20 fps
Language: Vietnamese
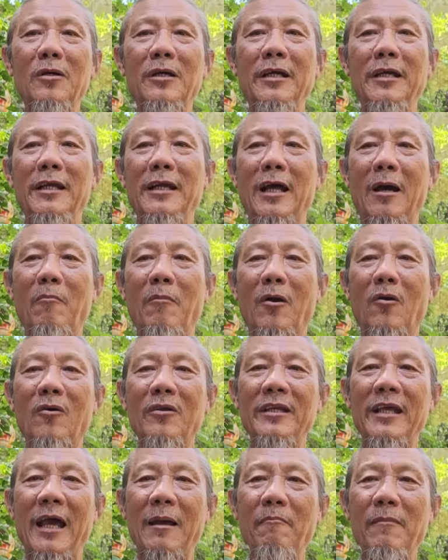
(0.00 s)
có khi nào mà
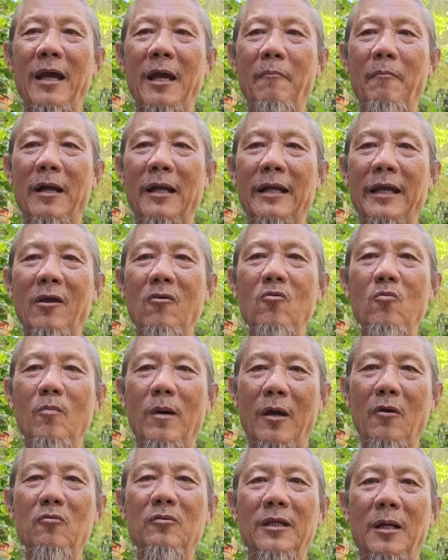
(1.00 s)
có dám ai mà kéo
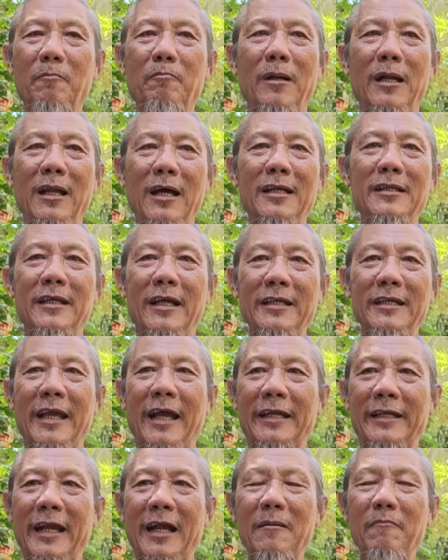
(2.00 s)
biểu tình mà lên tới
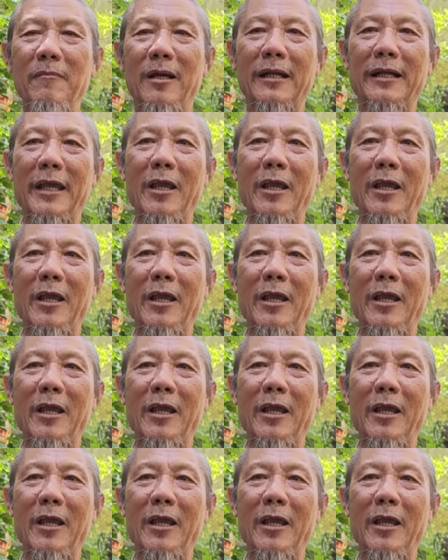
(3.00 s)
Nhà Trắng mà